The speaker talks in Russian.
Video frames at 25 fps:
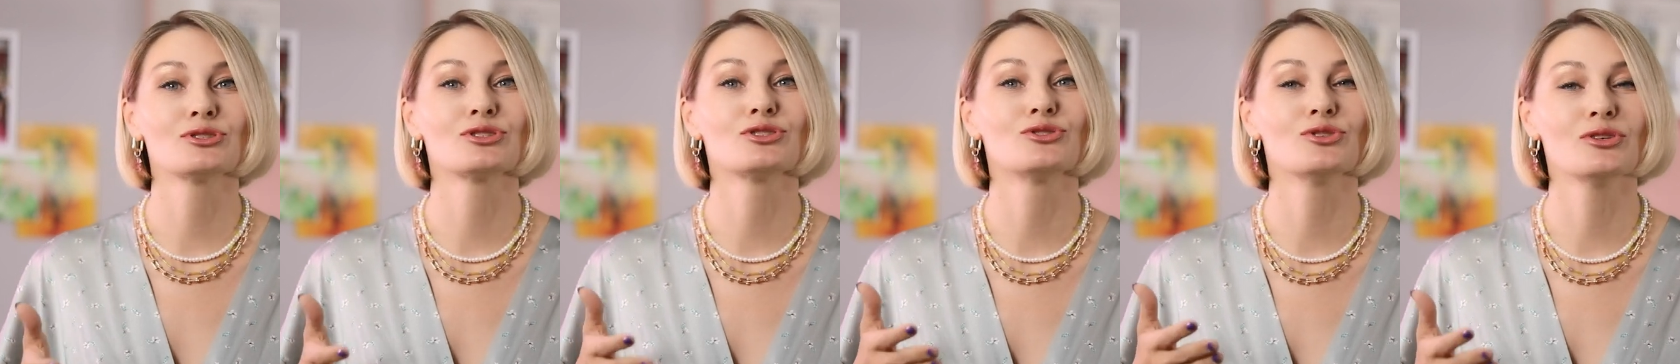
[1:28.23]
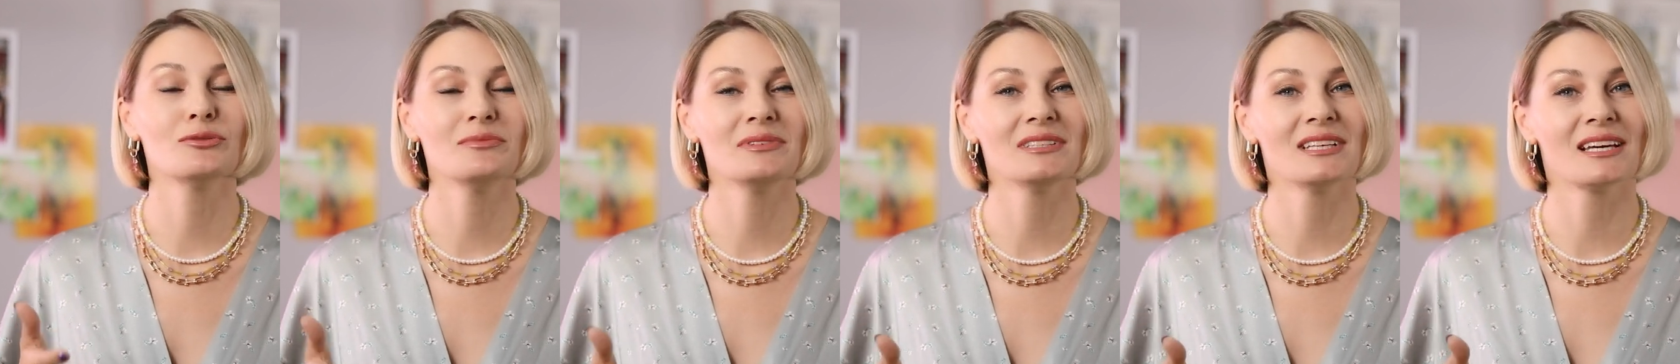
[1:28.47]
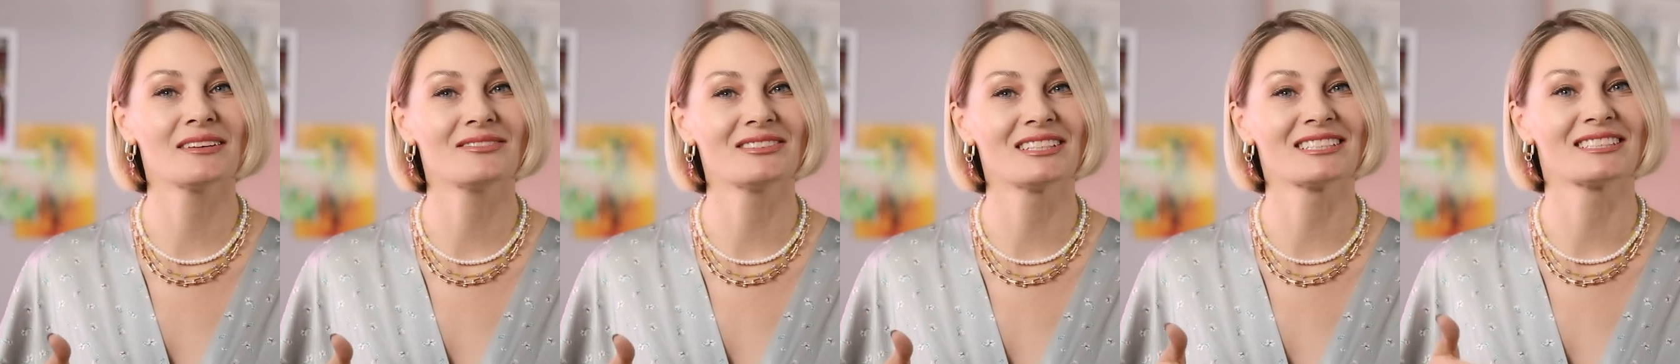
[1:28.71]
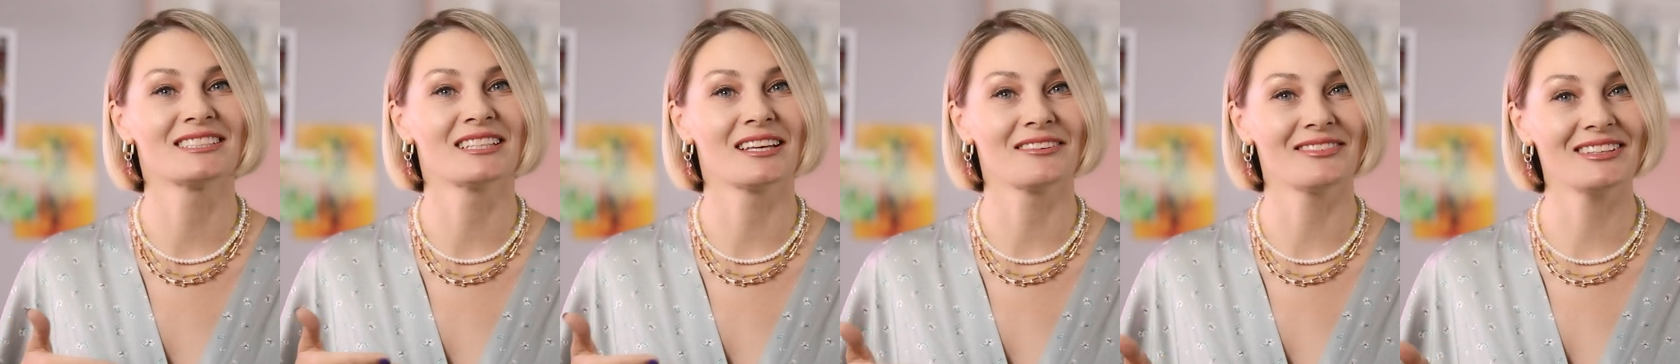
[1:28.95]
что меня
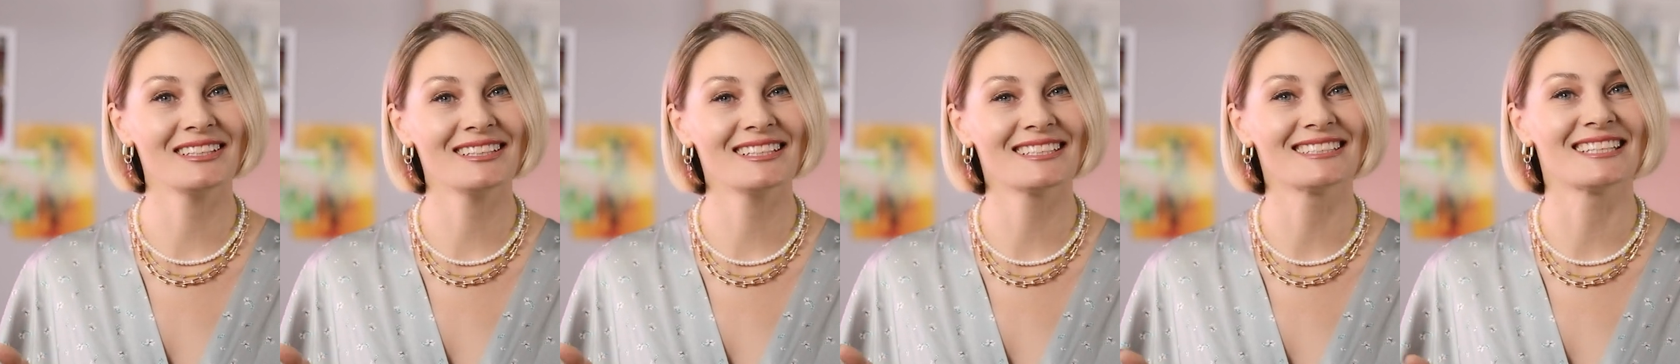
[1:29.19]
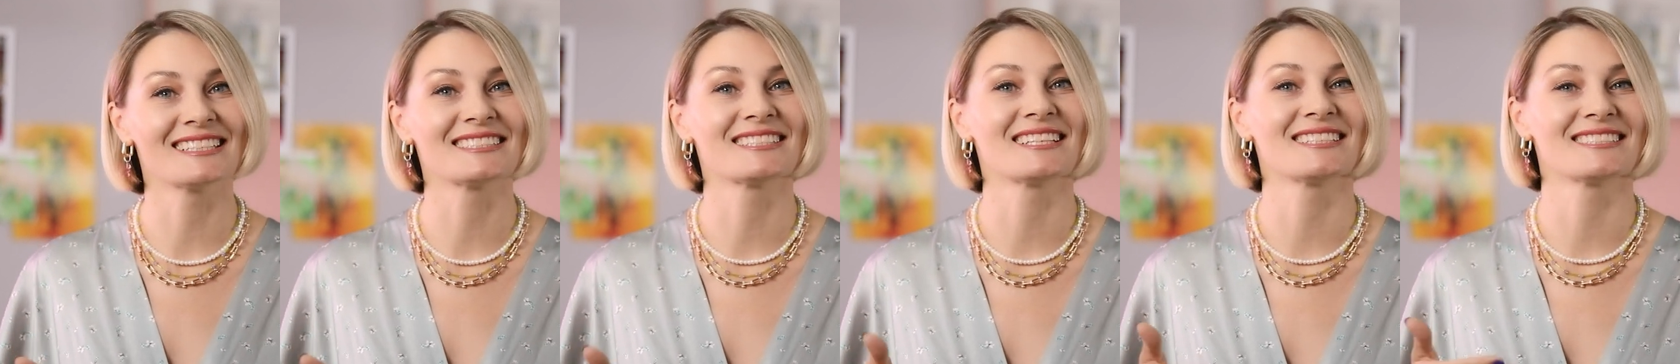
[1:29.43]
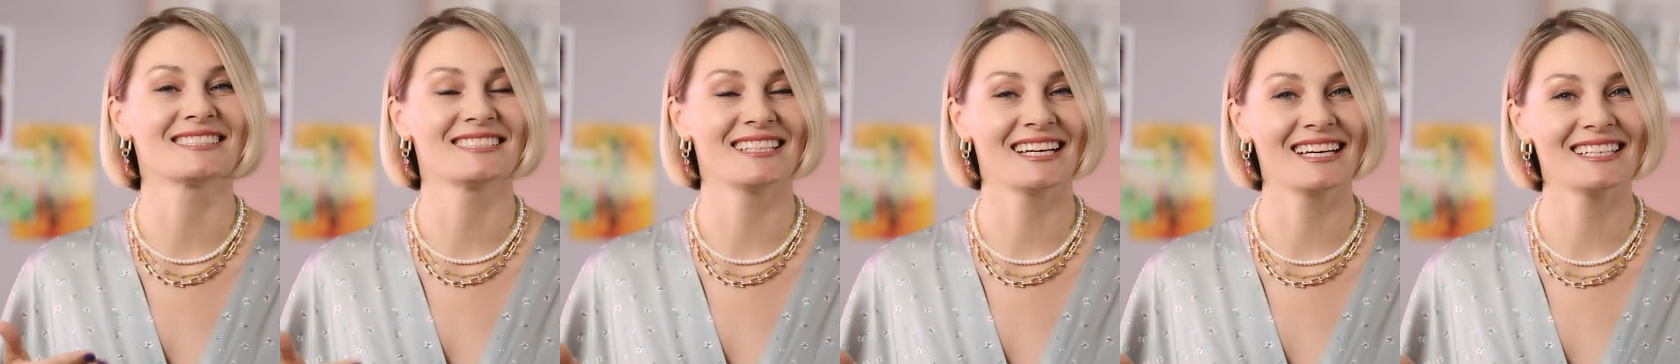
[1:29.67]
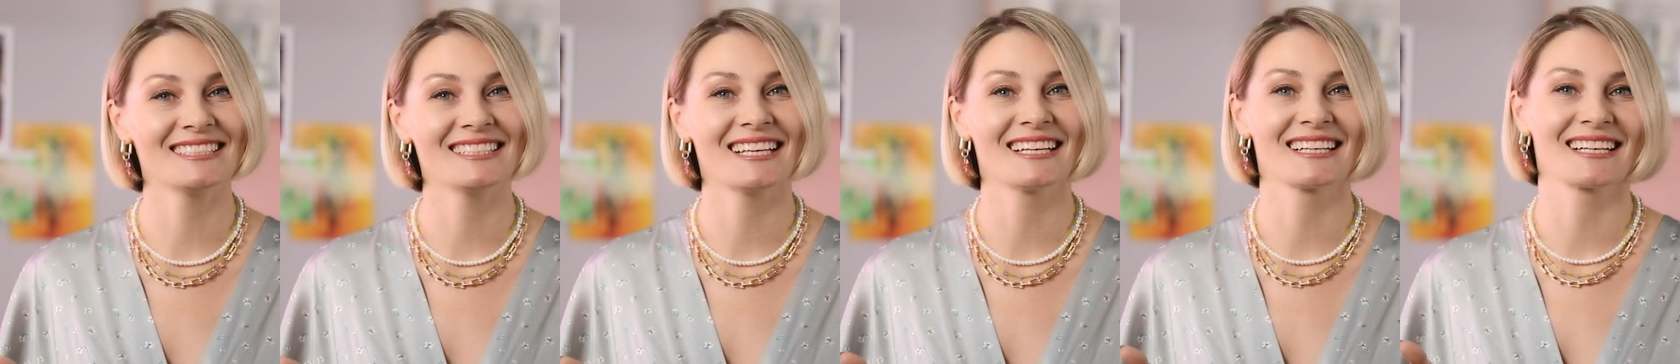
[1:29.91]
вдохновило на
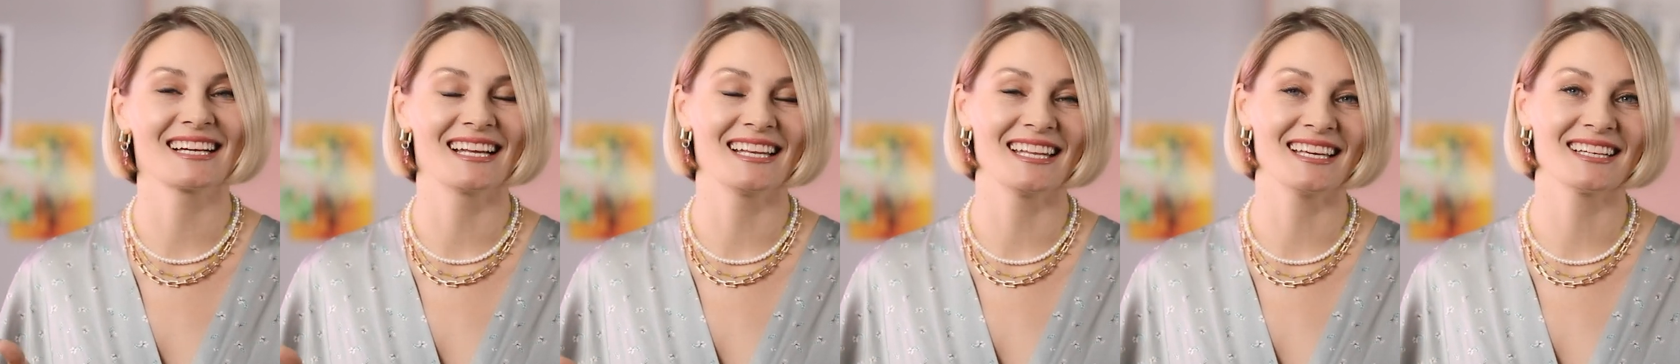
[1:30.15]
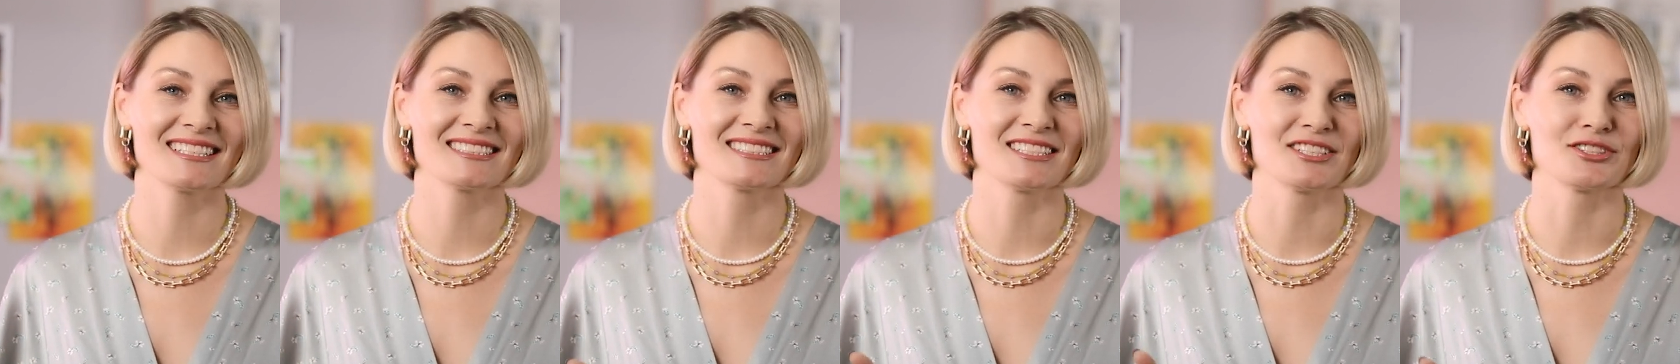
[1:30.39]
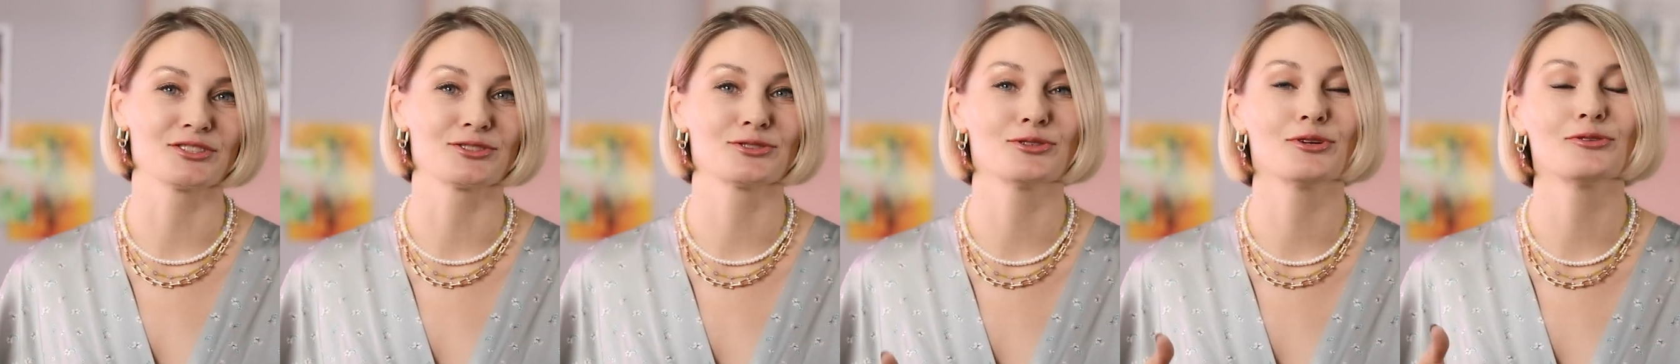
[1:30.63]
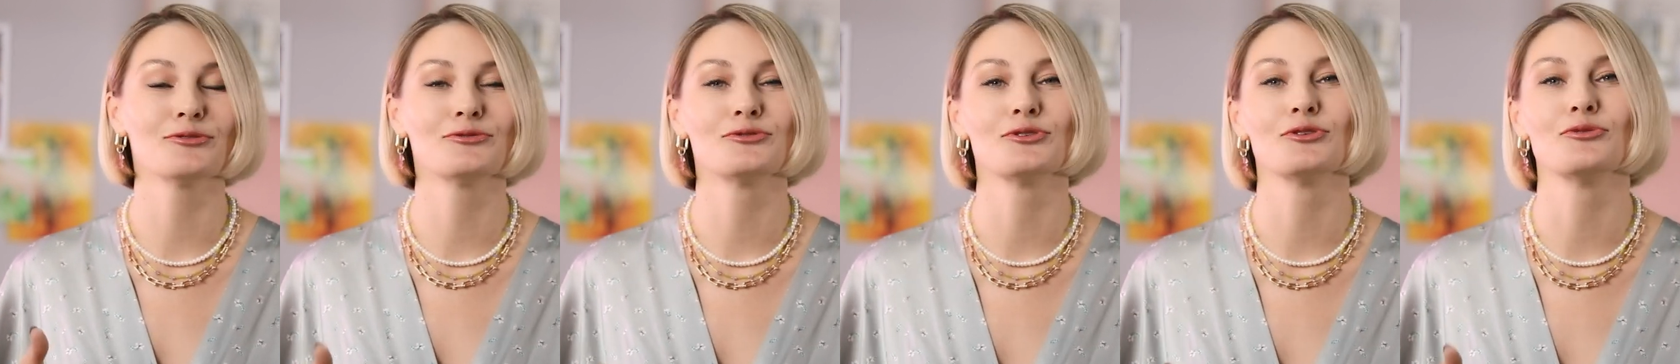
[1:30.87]
создание коллекции
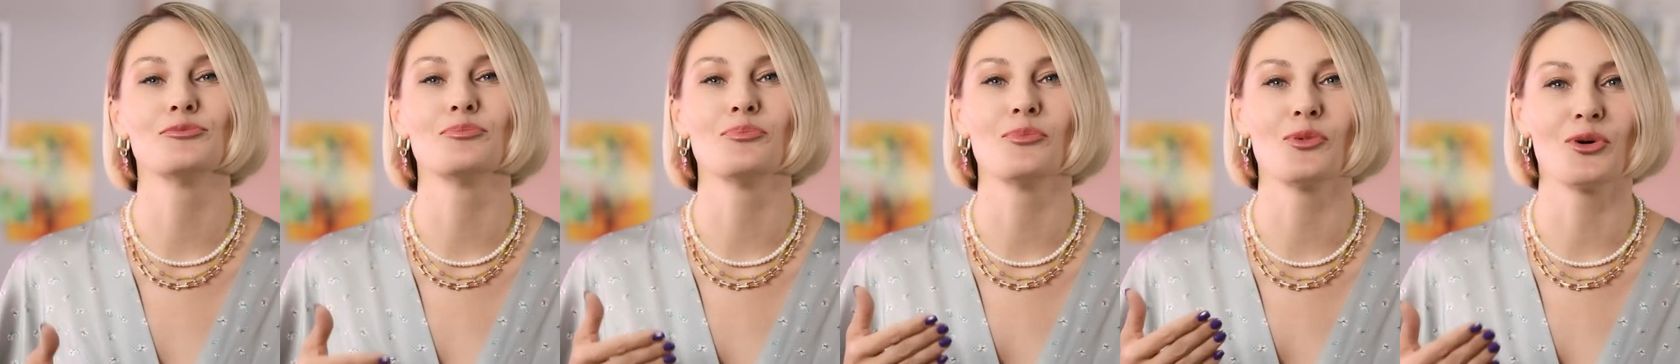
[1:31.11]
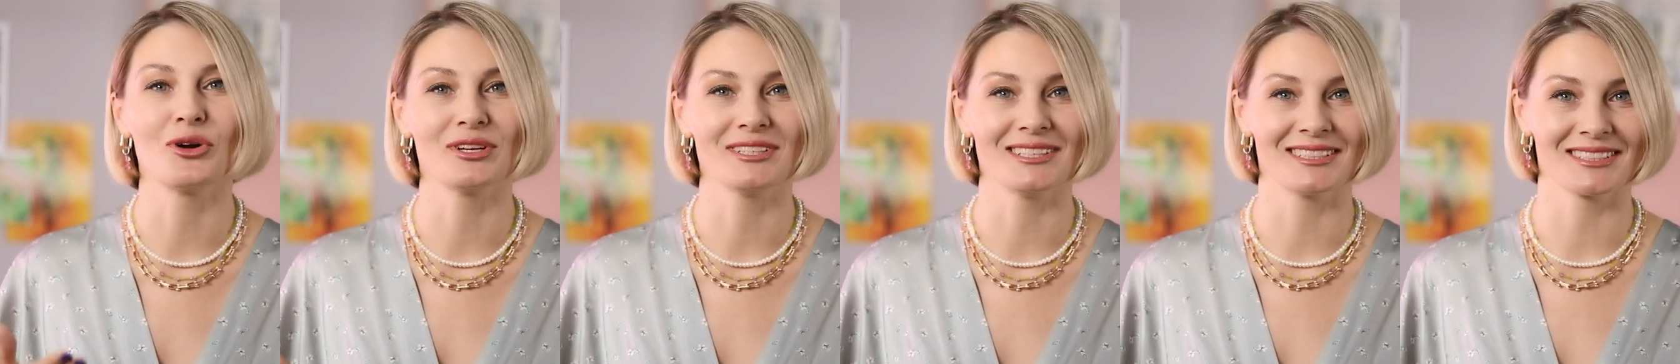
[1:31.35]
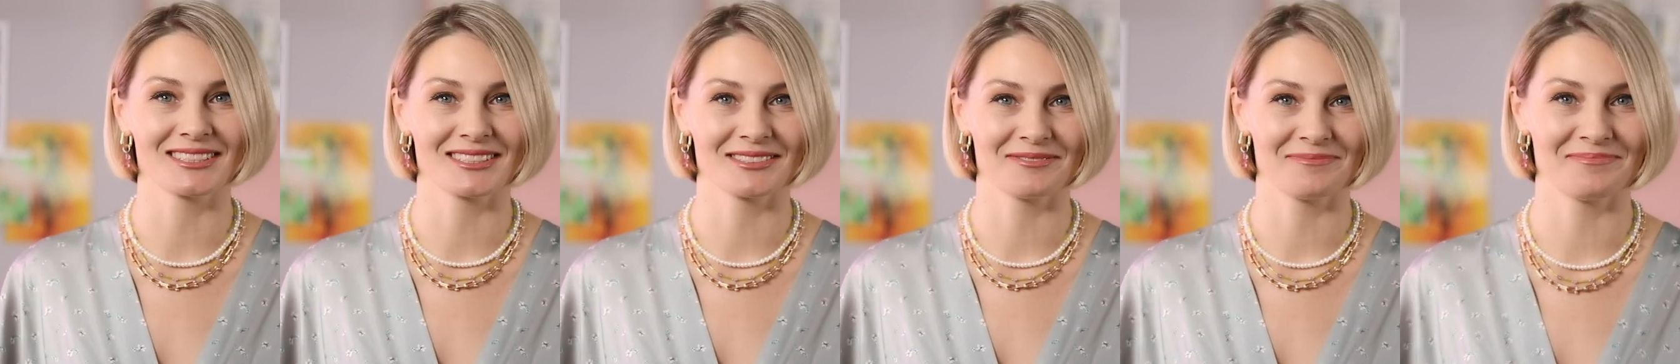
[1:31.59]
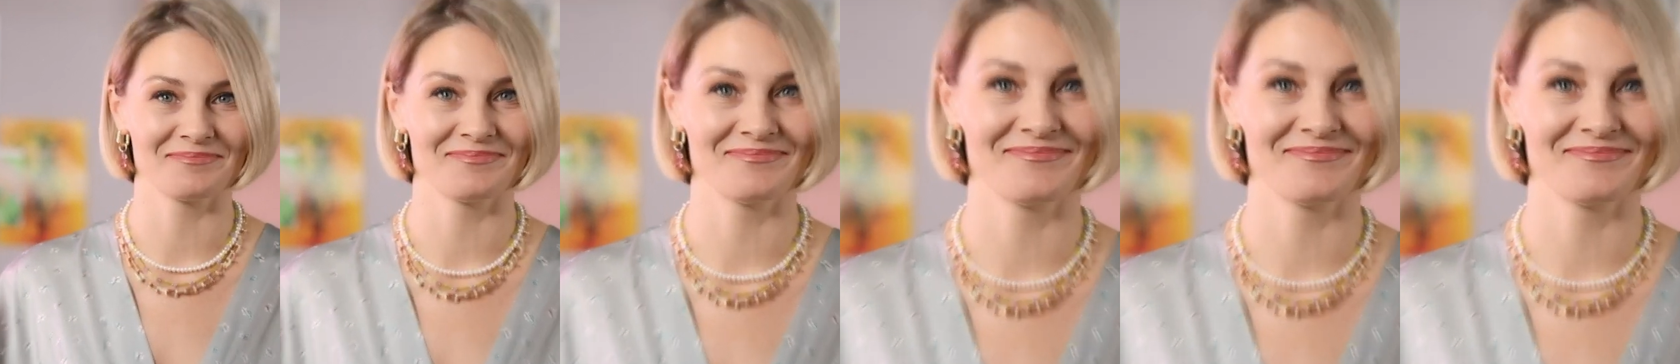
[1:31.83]
Soulful Morning –